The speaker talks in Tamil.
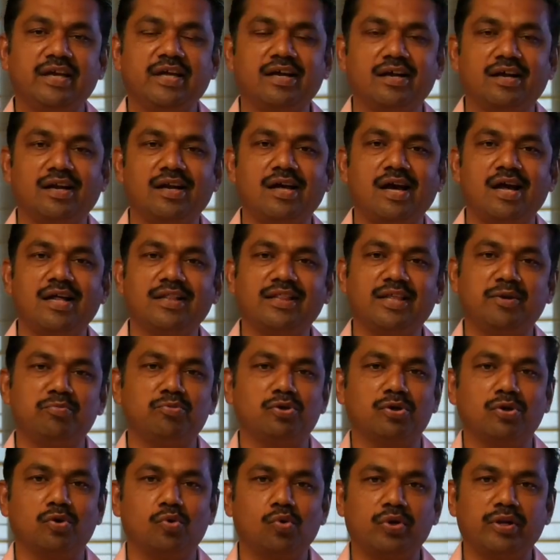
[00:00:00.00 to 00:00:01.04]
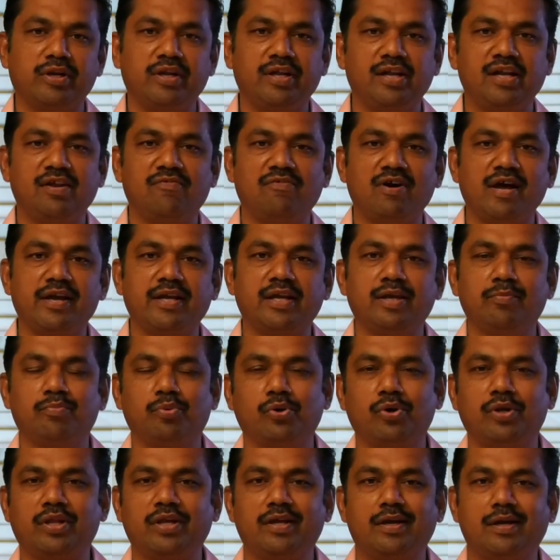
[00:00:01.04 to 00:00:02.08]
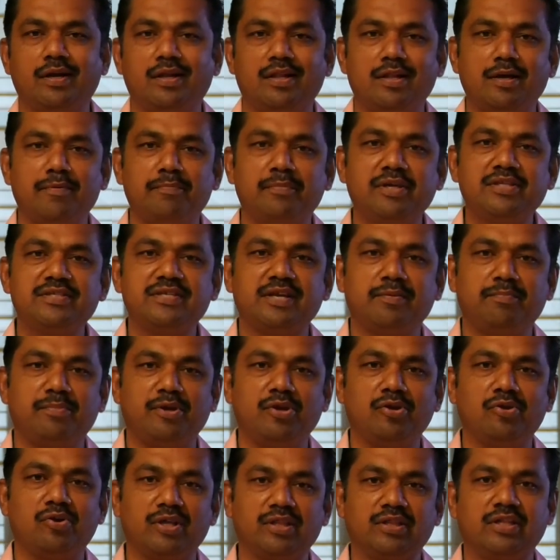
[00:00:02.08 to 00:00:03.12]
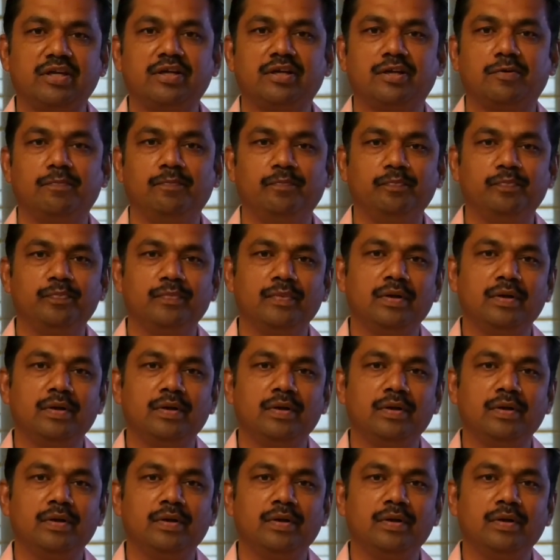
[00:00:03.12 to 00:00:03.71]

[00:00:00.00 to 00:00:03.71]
இடங்களை அதிமுக கூட்டணியில் வாங்கி போட்டியிடுறதான் பிஜேபியோட திட்டம்